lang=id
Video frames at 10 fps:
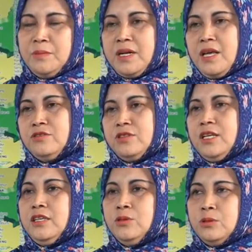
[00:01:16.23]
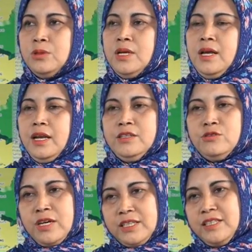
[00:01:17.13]
berkelanjutan itu
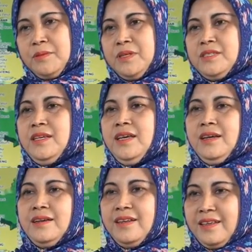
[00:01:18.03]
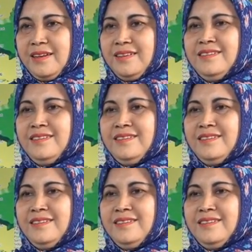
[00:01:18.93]
lingkungan kita bersih clear